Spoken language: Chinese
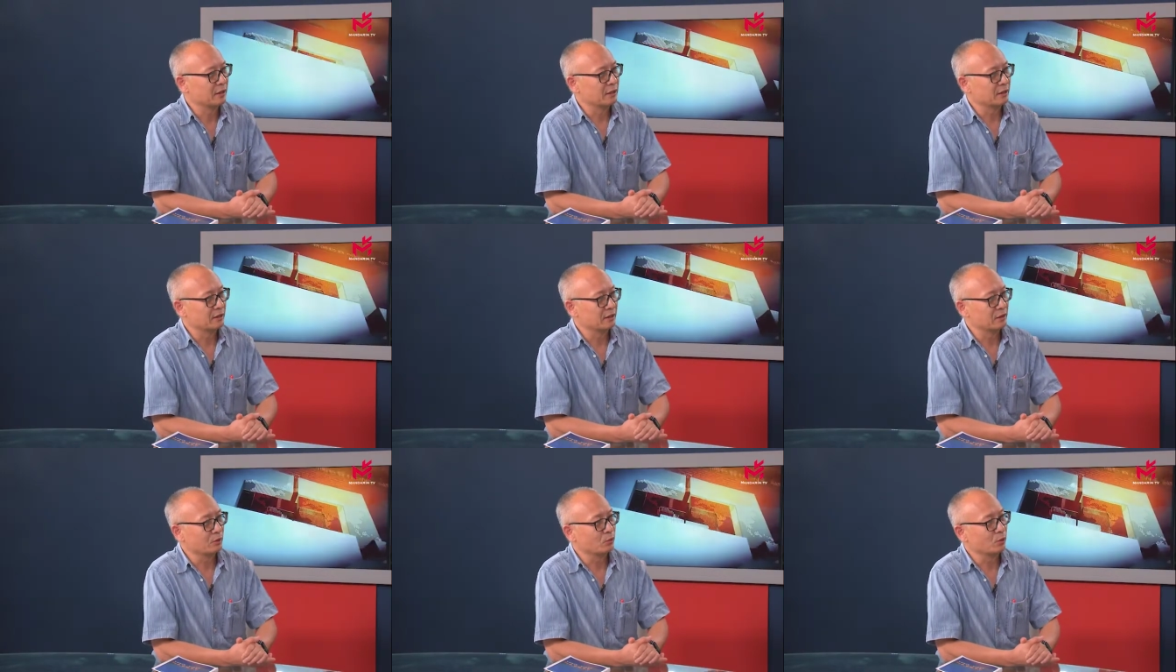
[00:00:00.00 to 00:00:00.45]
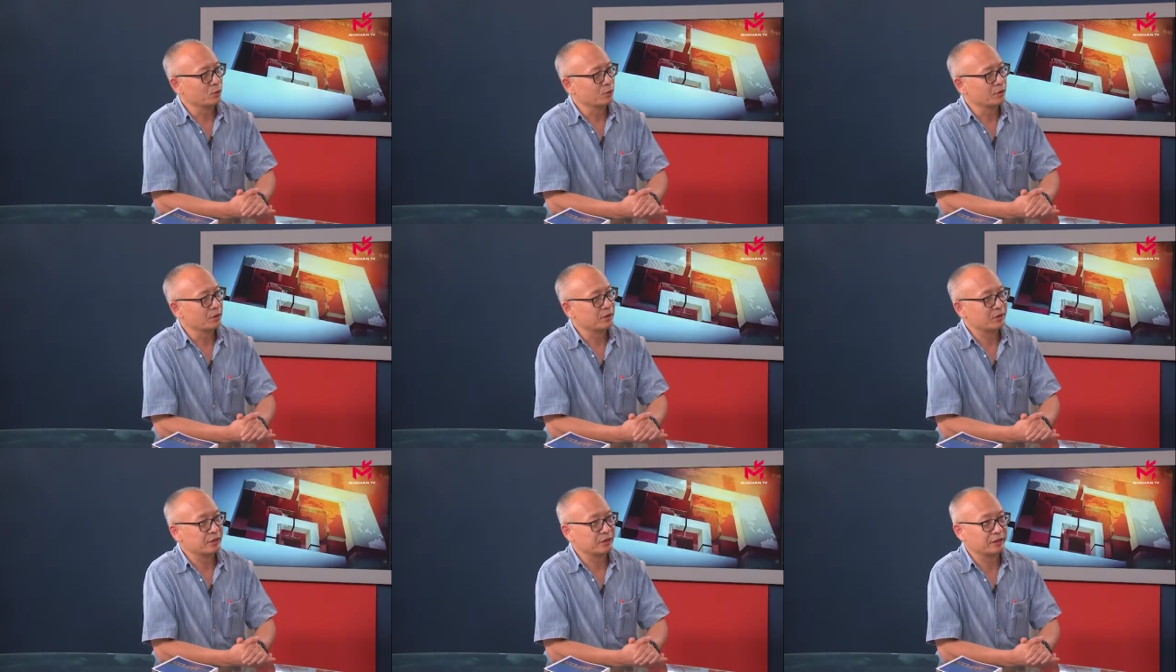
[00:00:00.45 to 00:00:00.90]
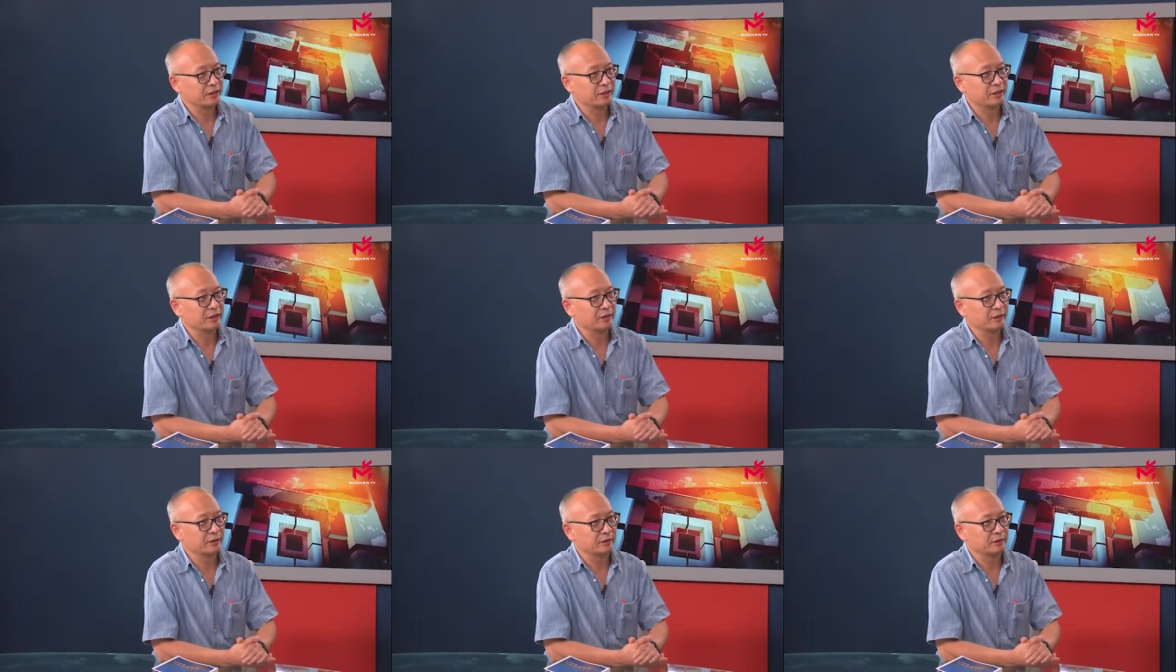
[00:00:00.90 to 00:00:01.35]
呃，我觉得是一
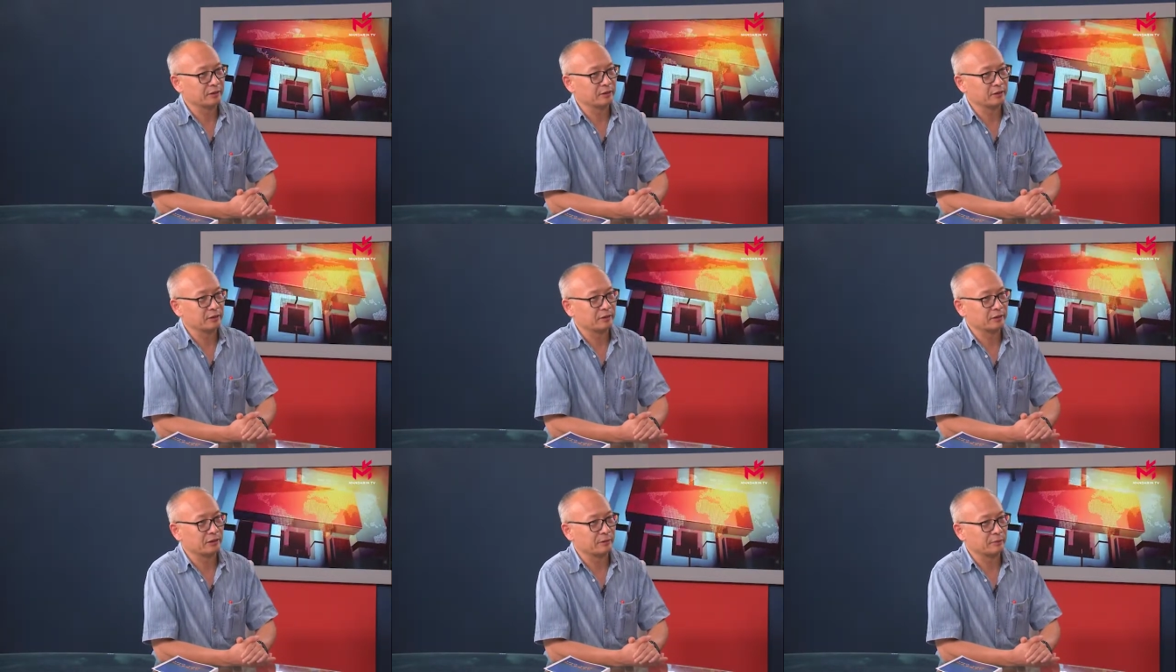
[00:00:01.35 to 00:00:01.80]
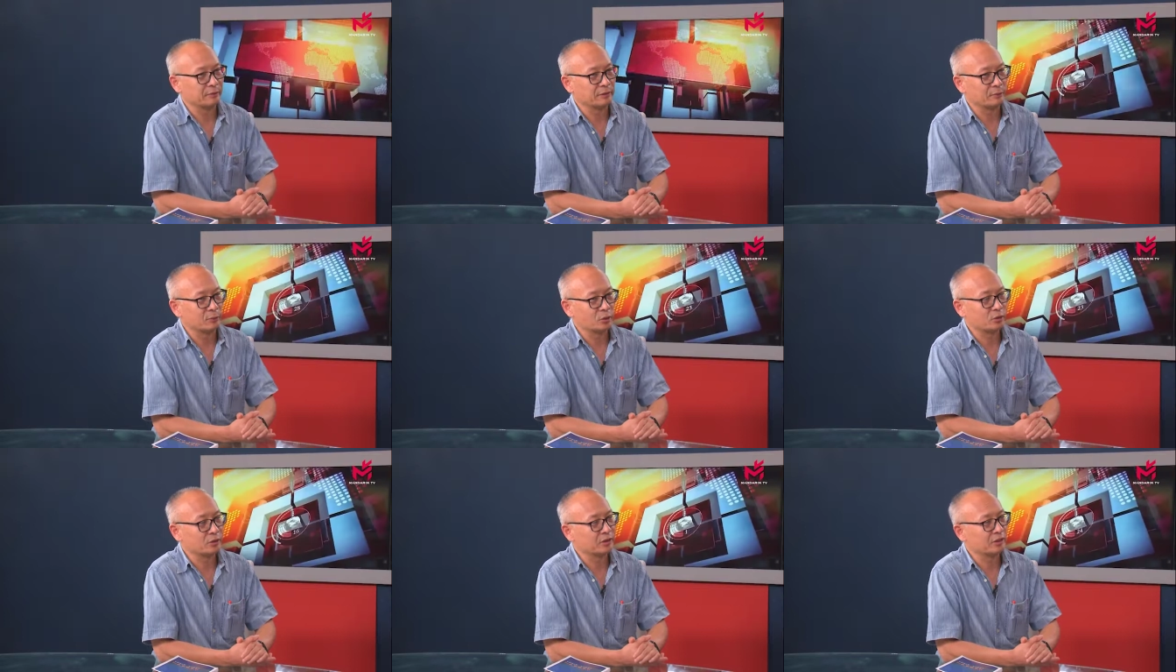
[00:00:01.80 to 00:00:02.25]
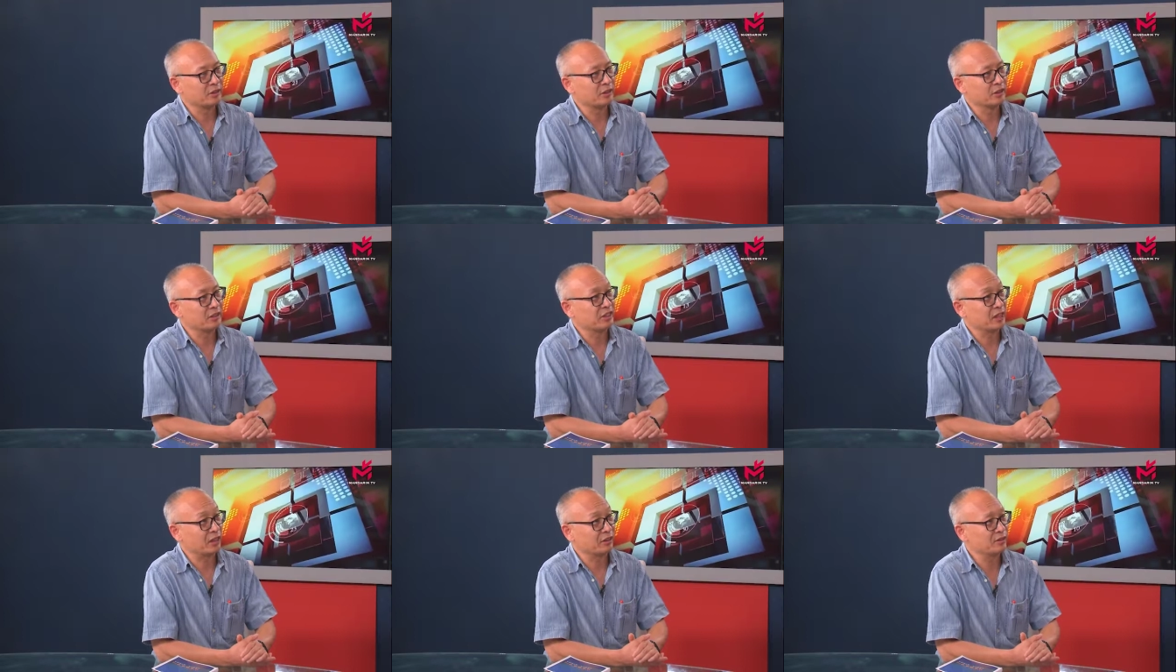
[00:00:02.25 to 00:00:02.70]
个怎怎么说是一
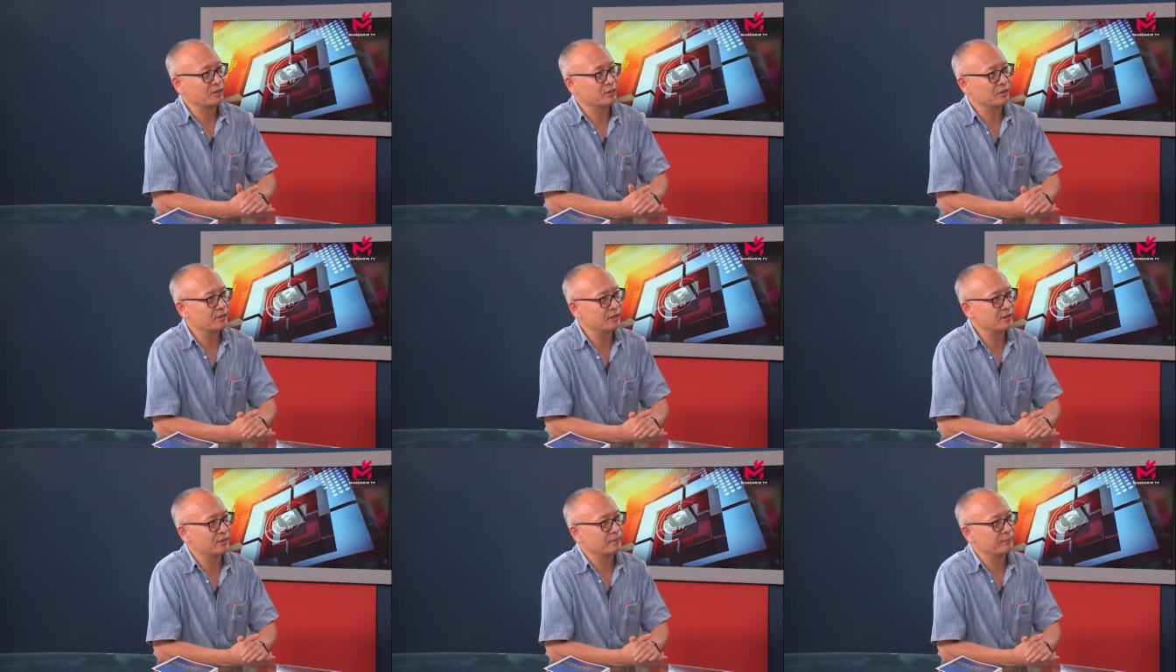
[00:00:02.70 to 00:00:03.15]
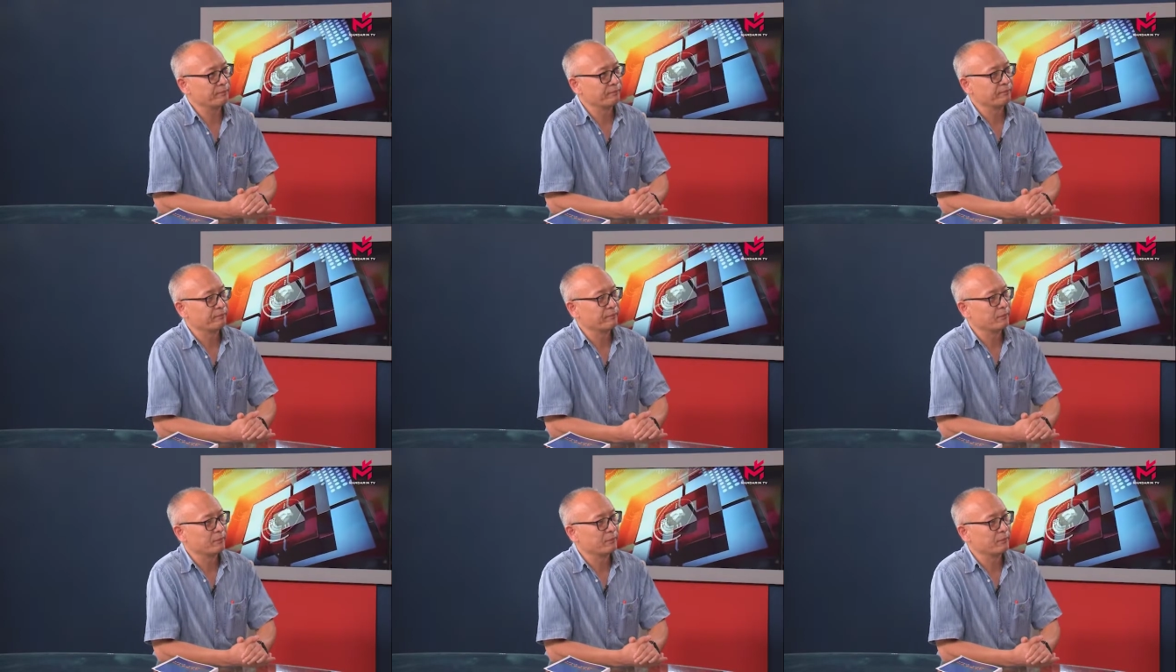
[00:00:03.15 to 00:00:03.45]
个强心剂。